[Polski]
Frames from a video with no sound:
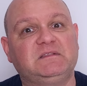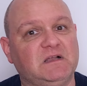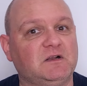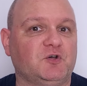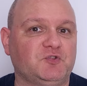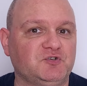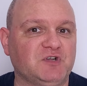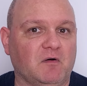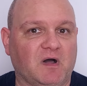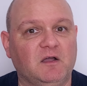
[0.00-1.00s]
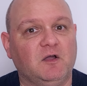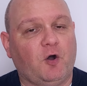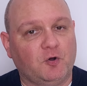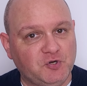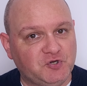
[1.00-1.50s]
Tylko to działa.
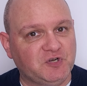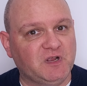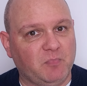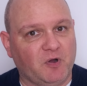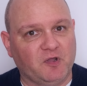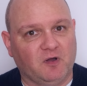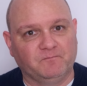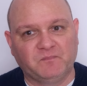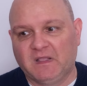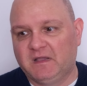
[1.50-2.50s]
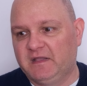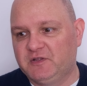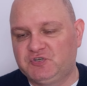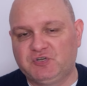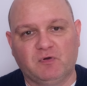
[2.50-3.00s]
Oni się nie boją e,
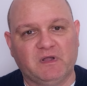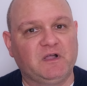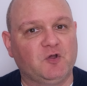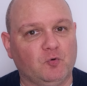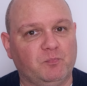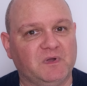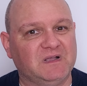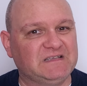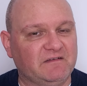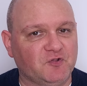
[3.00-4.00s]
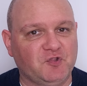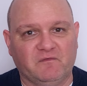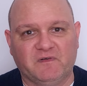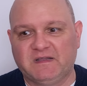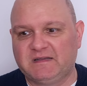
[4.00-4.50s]
siły grup e,
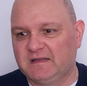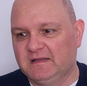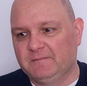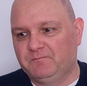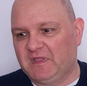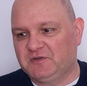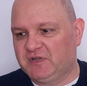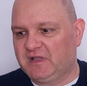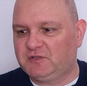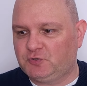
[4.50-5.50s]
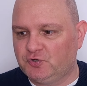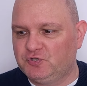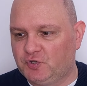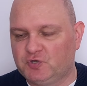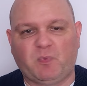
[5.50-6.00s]
zawodowych, że ktoś
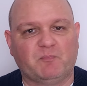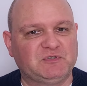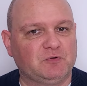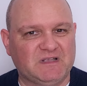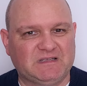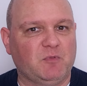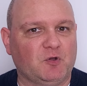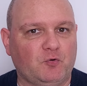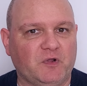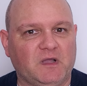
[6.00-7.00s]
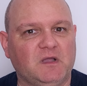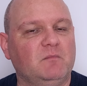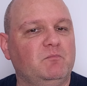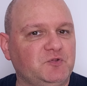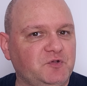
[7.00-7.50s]
coś popsuje, zablokuje,
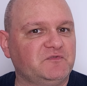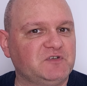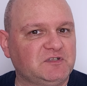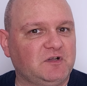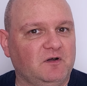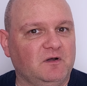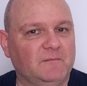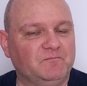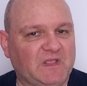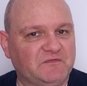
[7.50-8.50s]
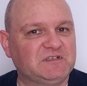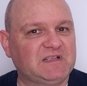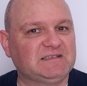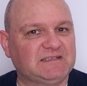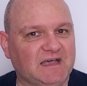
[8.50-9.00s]
bo to wszystko, te
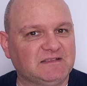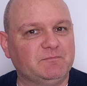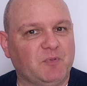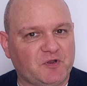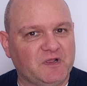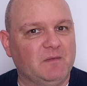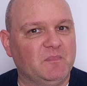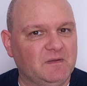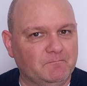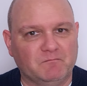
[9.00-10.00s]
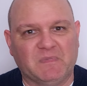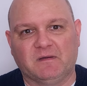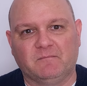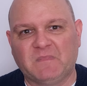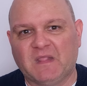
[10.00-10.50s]
wszystkie straty pokryjemy my.